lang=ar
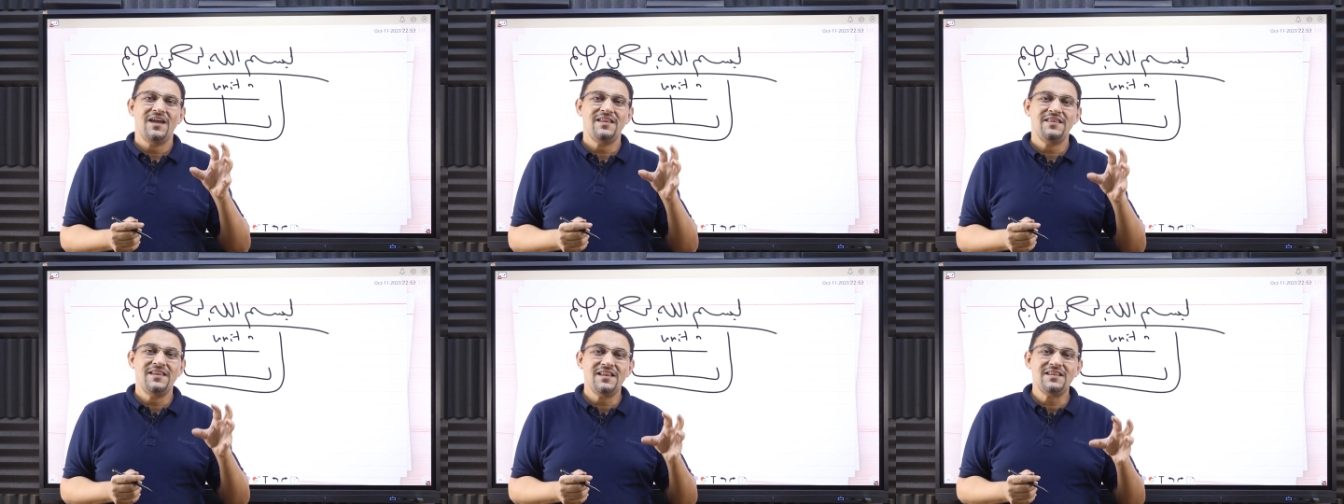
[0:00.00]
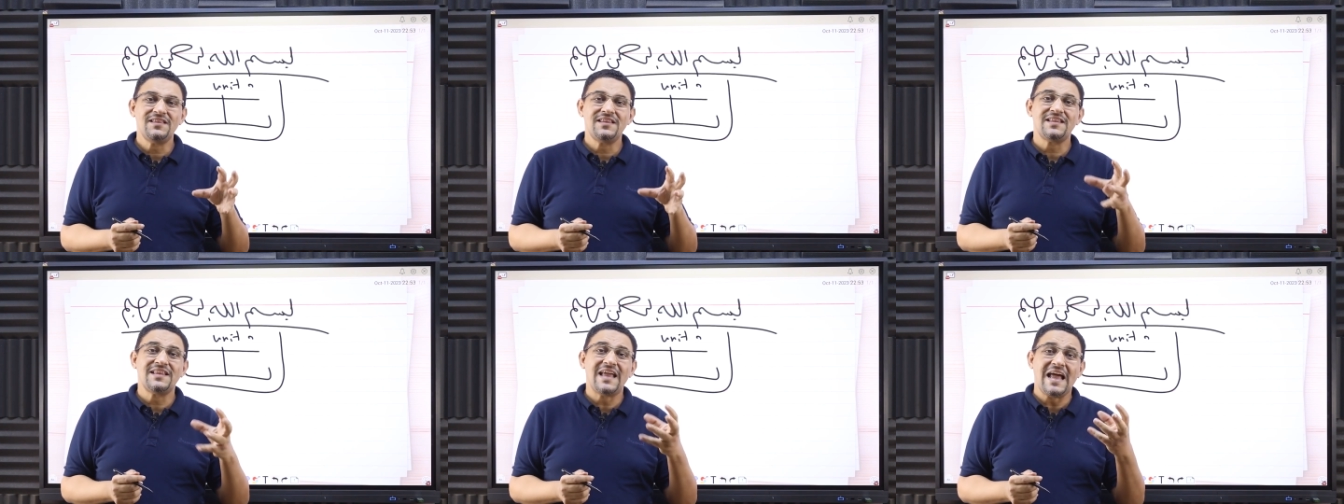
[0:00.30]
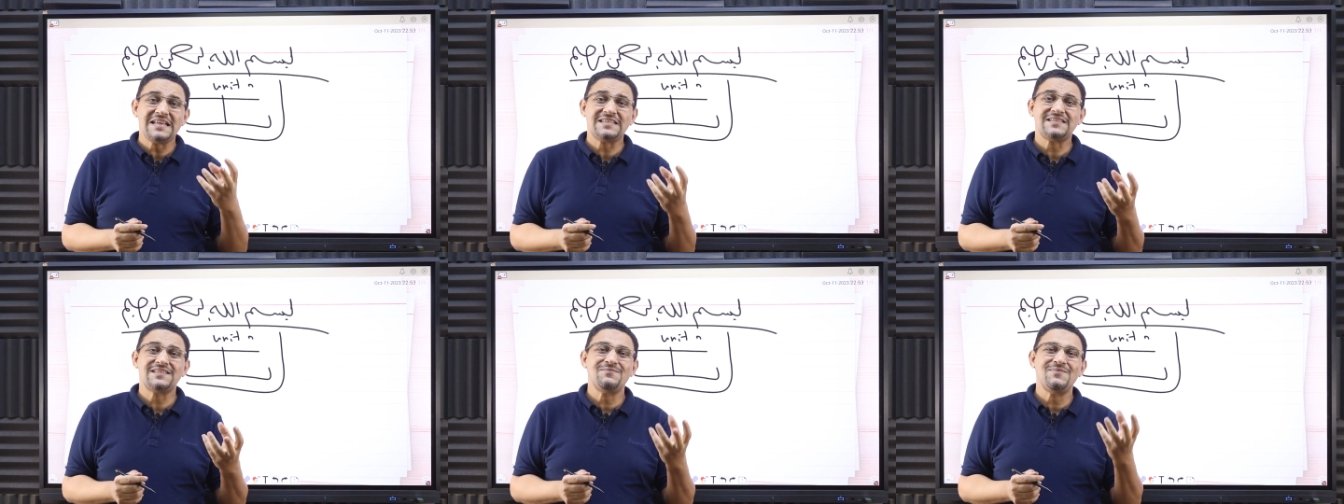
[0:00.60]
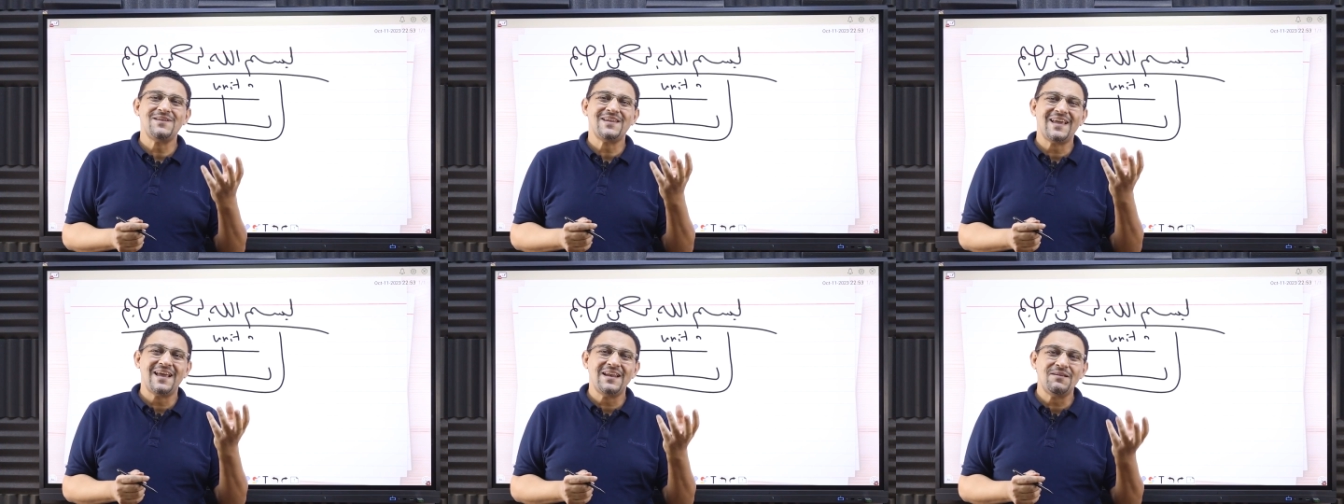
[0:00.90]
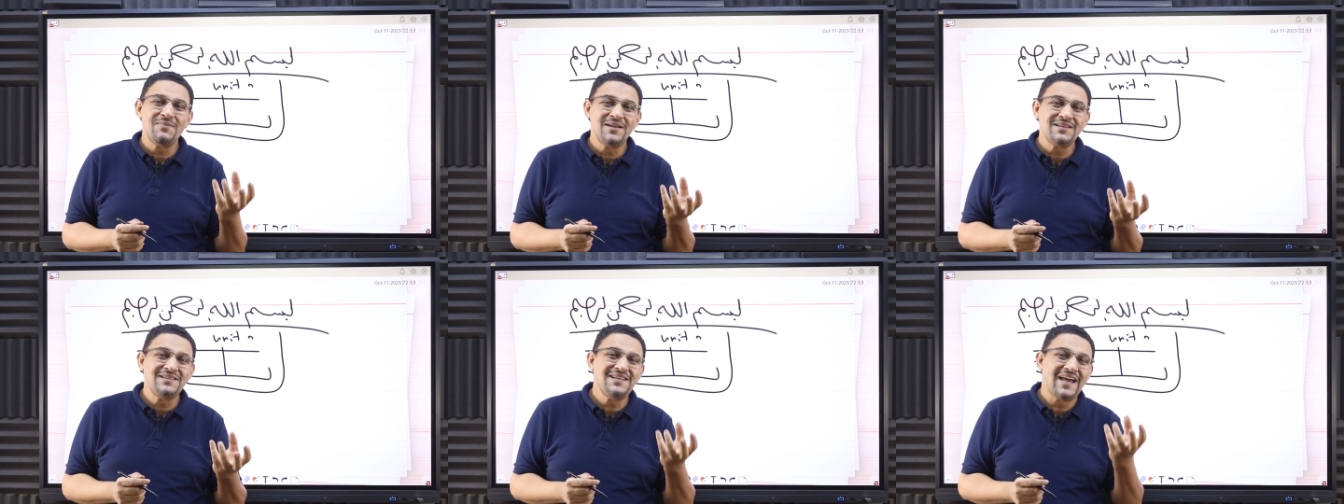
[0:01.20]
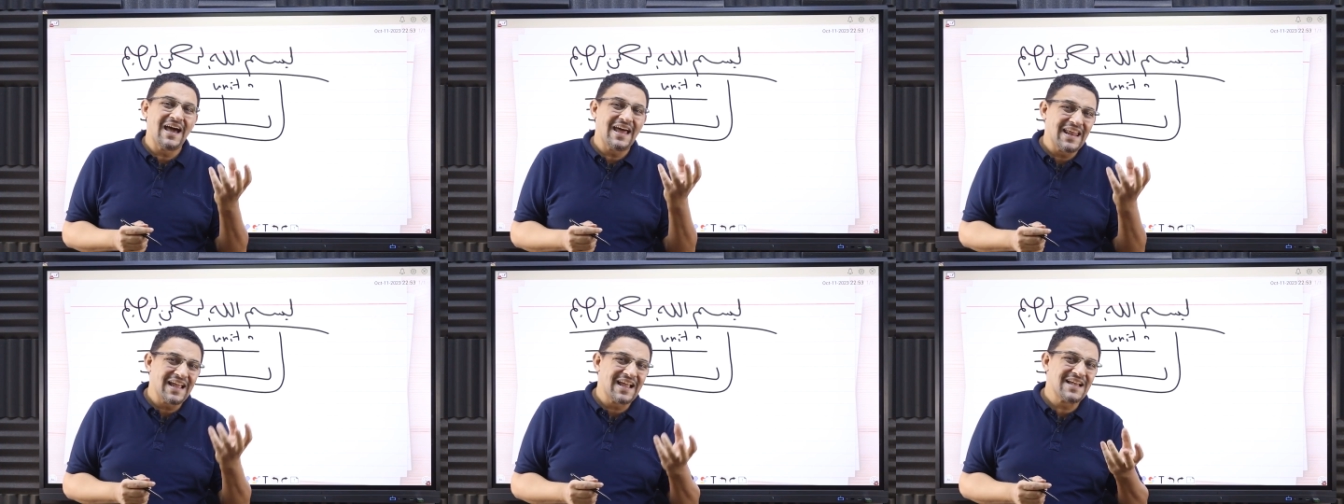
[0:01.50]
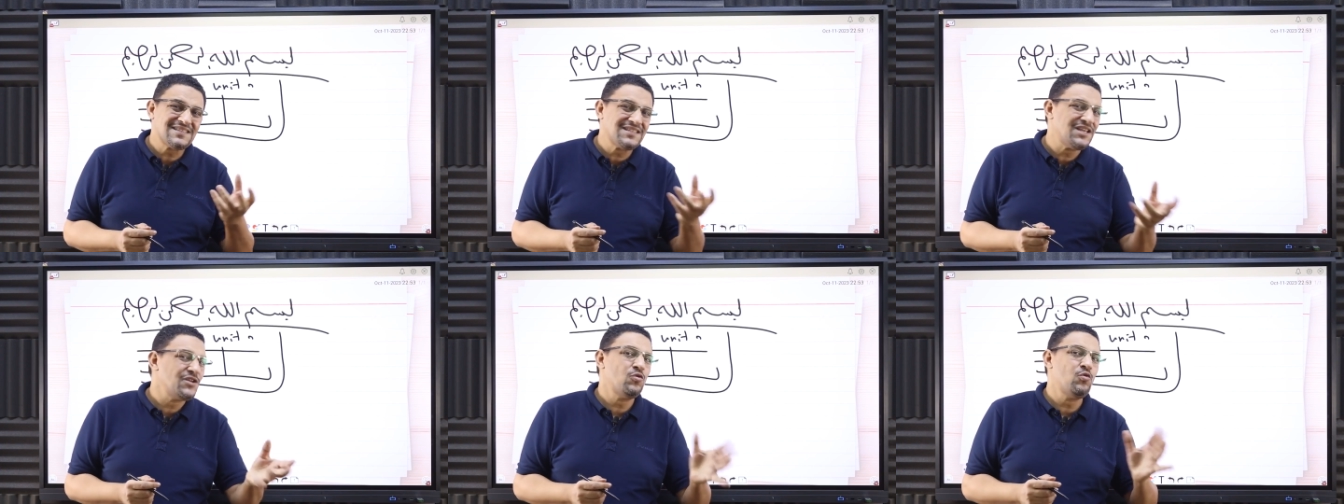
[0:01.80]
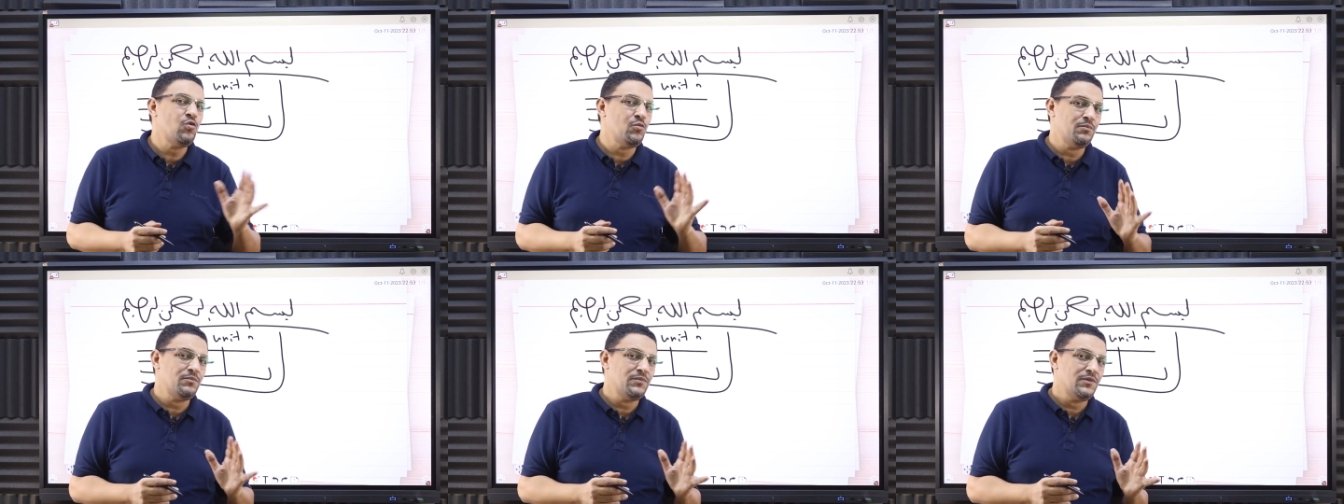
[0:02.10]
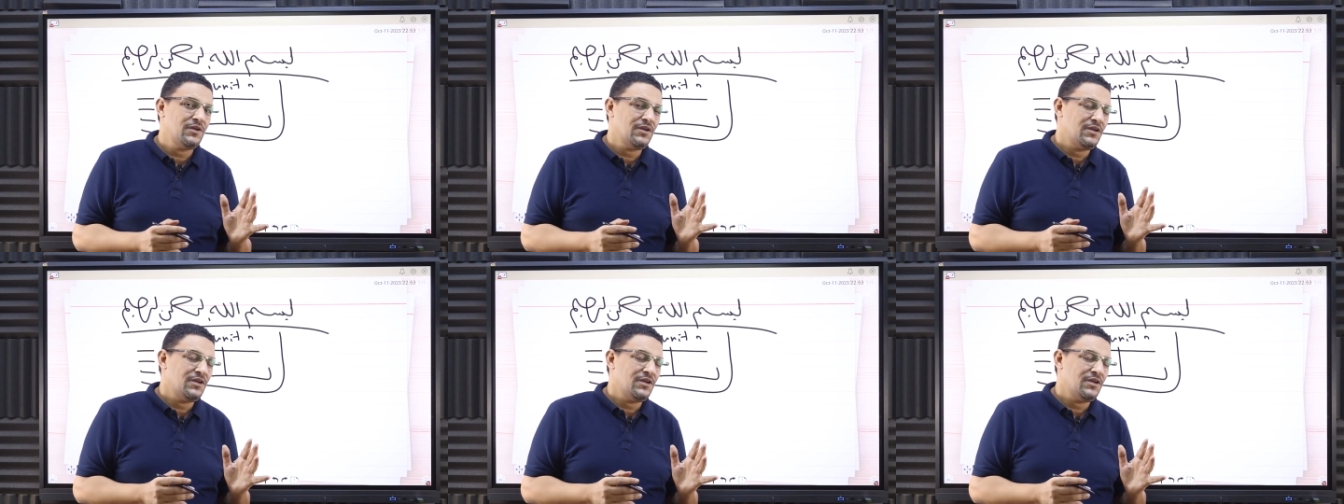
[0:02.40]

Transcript: ان انت تقسم الكلمات دي على كذا يوم